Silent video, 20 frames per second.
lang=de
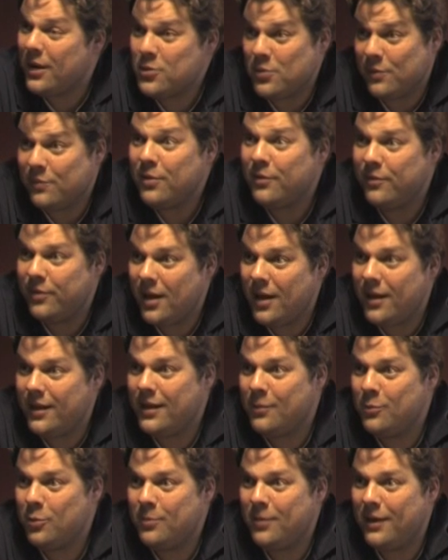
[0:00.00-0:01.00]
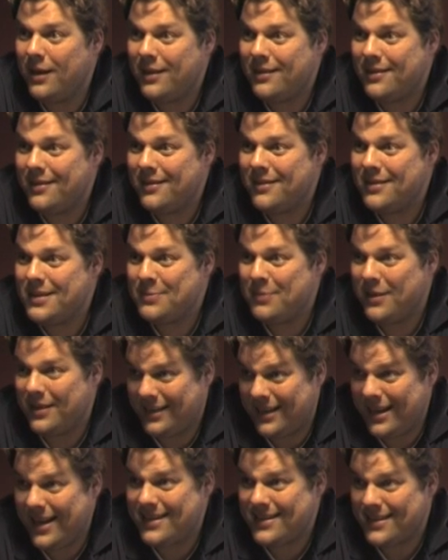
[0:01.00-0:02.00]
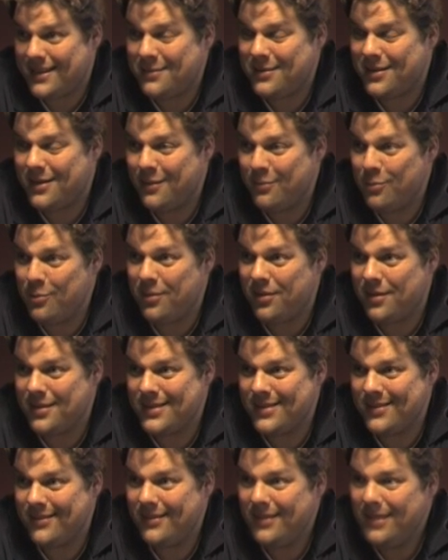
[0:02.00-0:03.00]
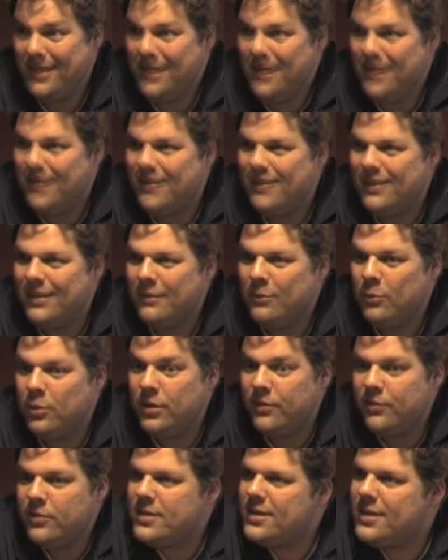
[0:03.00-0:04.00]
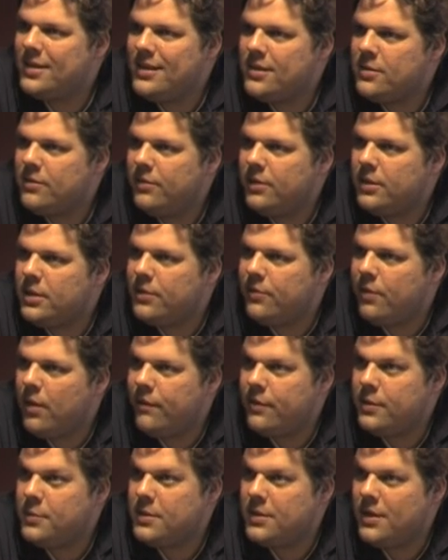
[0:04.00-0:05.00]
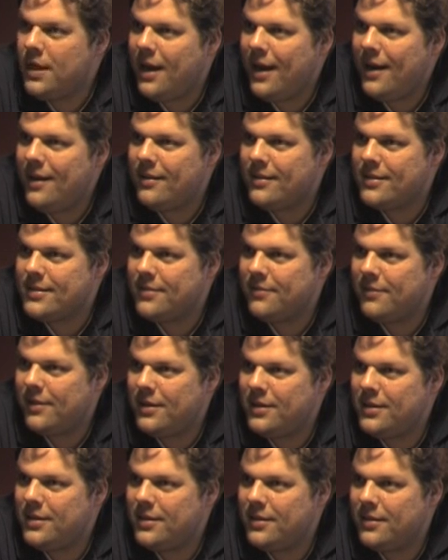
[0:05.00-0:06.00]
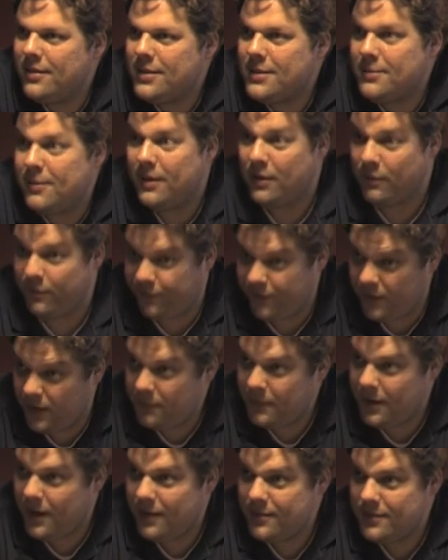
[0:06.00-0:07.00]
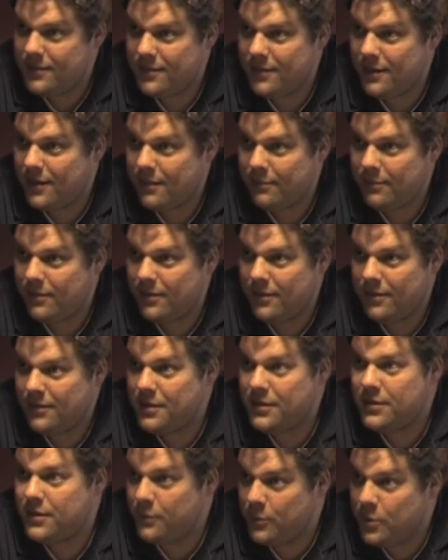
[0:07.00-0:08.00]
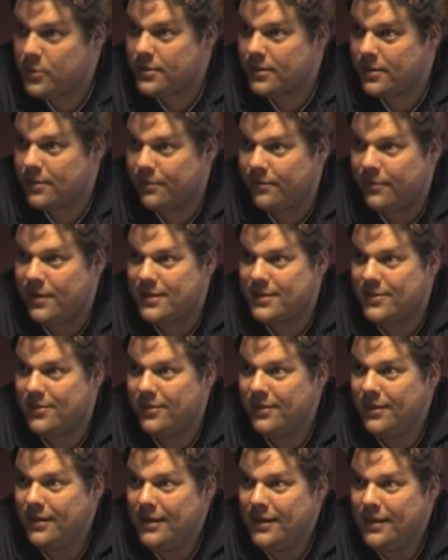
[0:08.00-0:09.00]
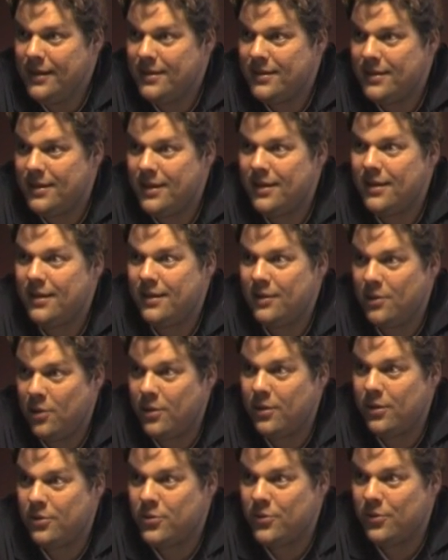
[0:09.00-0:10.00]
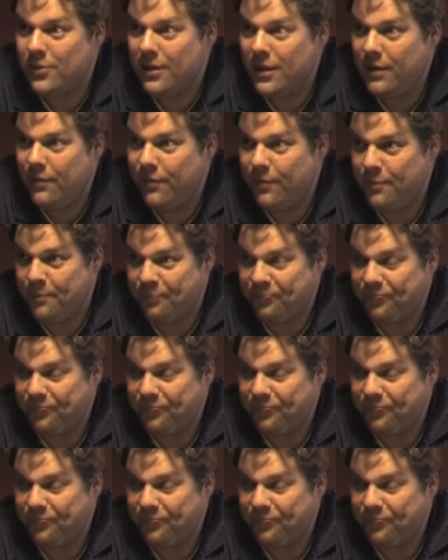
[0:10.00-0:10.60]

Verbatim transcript: ja schon fünf Jahre hier im Operettenhaus bei Cats, hatte in der Booth gesungen. Ähm, und ich wusste nicht so wirklich, worauf ich mich da einlasse, weil ich äh, zwar den Film kannte, aber nicht die Musical-Fassung, die ja in London schon lief.